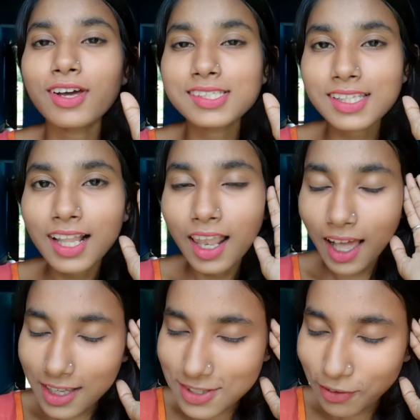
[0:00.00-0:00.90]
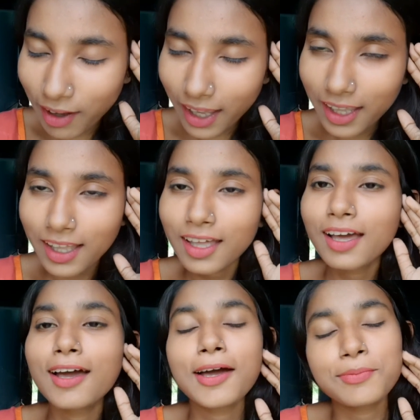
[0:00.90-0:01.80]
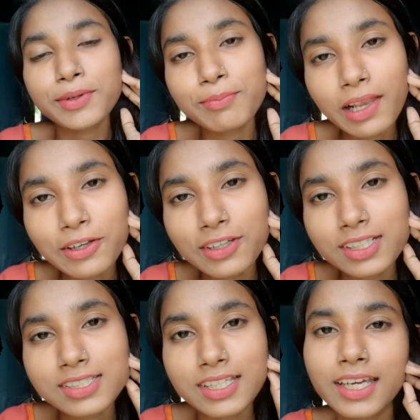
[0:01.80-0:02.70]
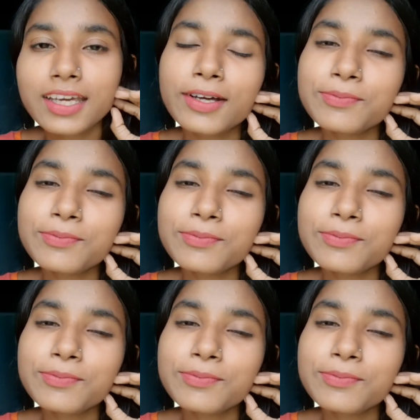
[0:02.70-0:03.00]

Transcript: फर्स्ट क्लास होंगे हम भी बिल्कुल ही ठीक